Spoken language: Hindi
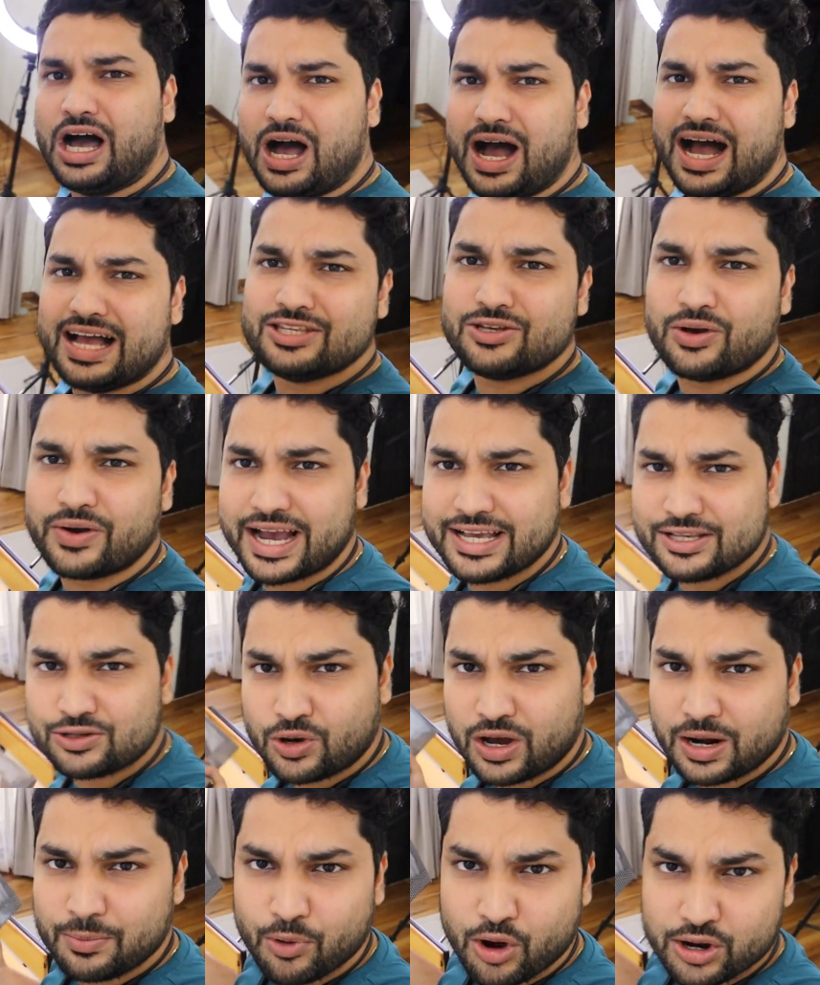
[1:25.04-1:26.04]
आ जाओ गाइस
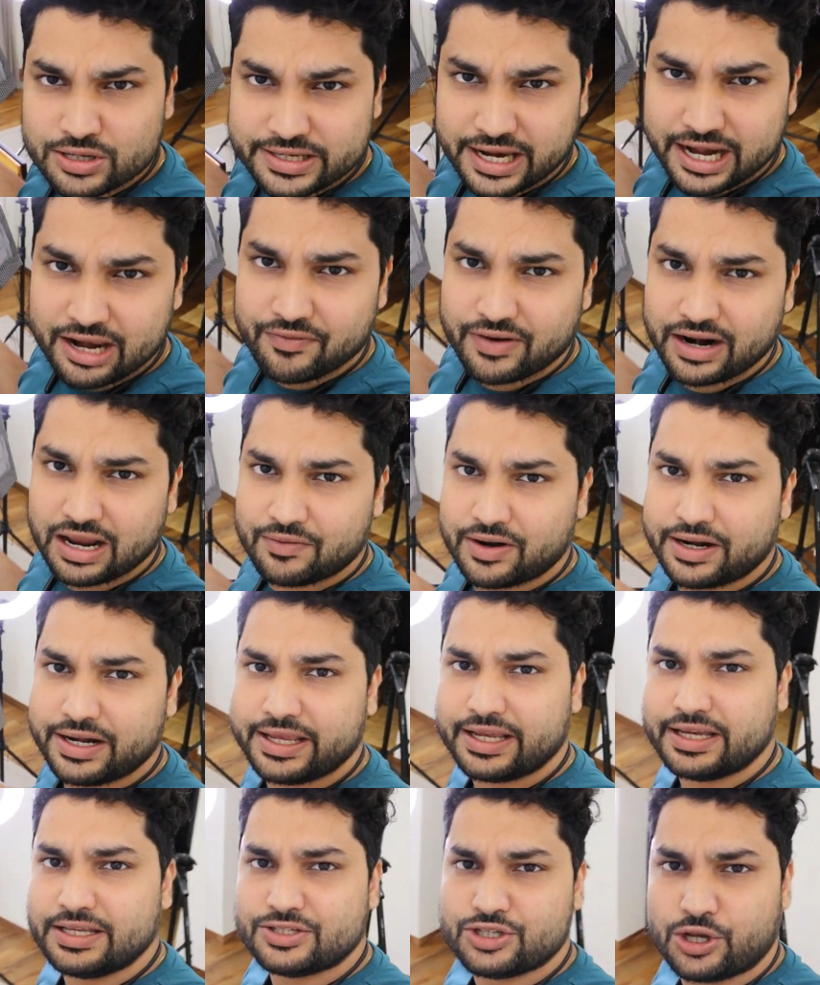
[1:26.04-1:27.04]
को अनबॉक्स करेंगे फटाफट
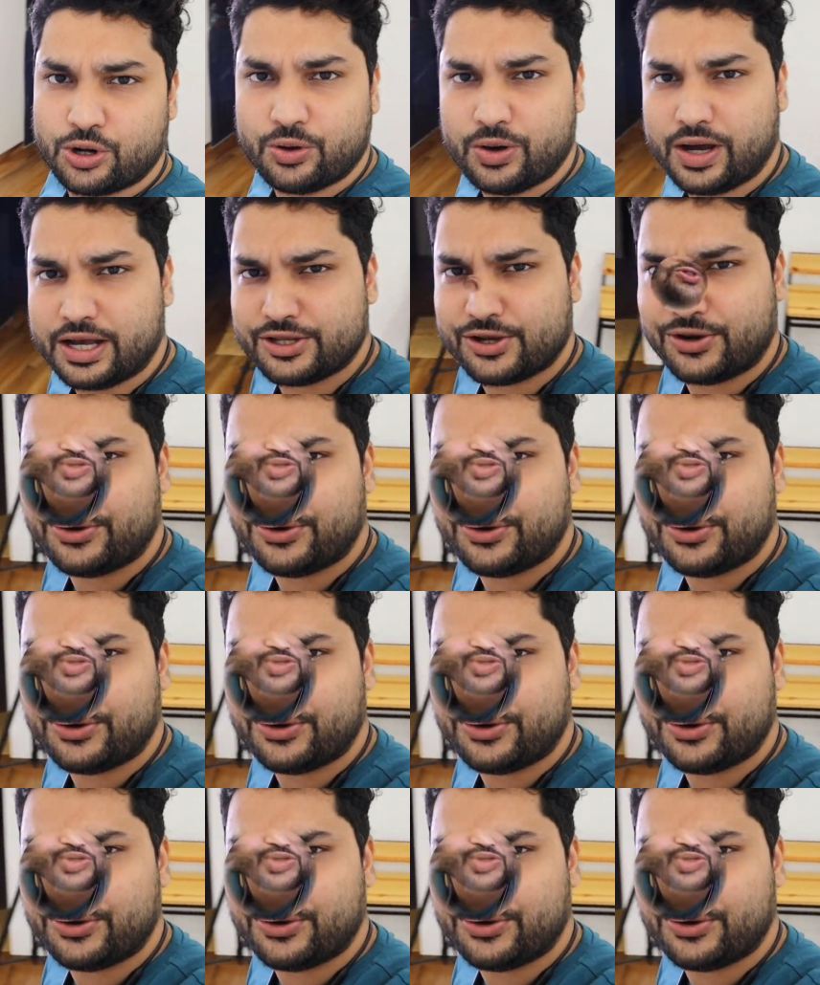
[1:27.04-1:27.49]
ठीक है चलो आ